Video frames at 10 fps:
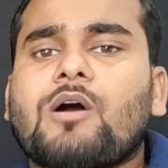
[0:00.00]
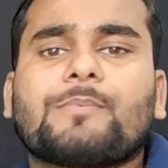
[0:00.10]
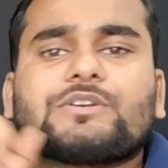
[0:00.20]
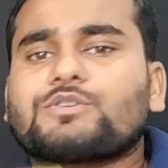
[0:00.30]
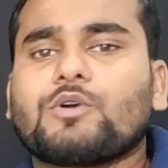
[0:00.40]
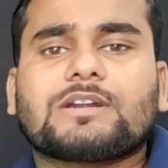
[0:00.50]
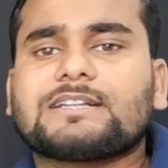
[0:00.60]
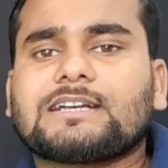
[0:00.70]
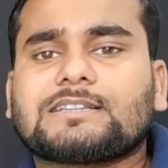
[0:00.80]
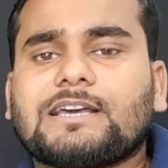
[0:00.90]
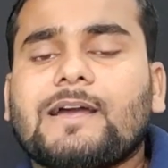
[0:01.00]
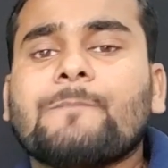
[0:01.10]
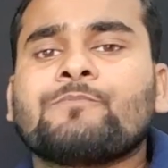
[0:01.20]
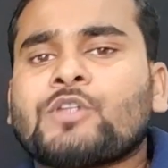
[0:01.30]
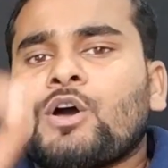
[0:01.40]
को आप इंस्टॉल कर सकते
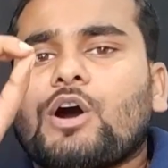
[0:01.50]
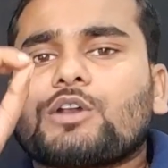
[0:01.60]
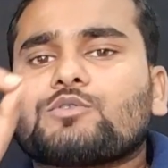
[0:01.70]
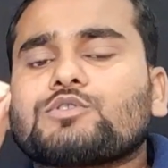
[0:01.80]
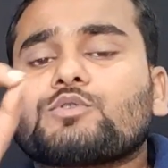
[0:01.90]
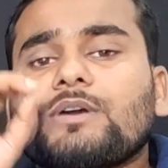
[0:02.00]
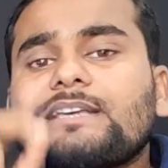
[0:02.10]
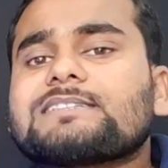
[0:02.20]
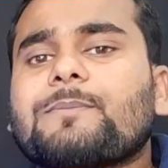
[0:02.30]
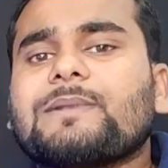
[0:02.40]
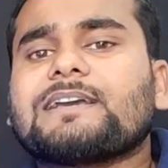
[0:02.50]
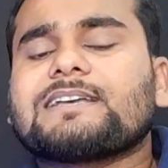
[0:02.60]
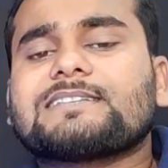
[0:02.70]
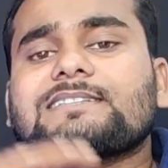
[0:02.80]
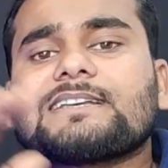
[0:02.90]
हैं और दोस्तों इस
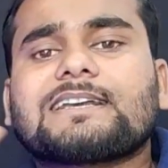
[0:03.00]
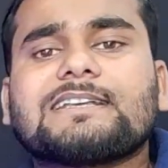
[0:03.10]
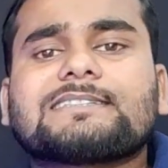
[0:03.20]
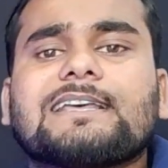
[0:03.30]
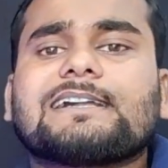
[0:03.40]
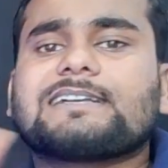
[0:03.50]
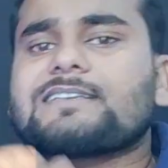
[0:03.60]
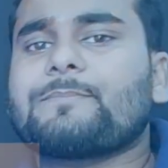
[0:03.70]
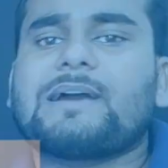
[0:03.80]
एप्लीकेशन से किस तरीके से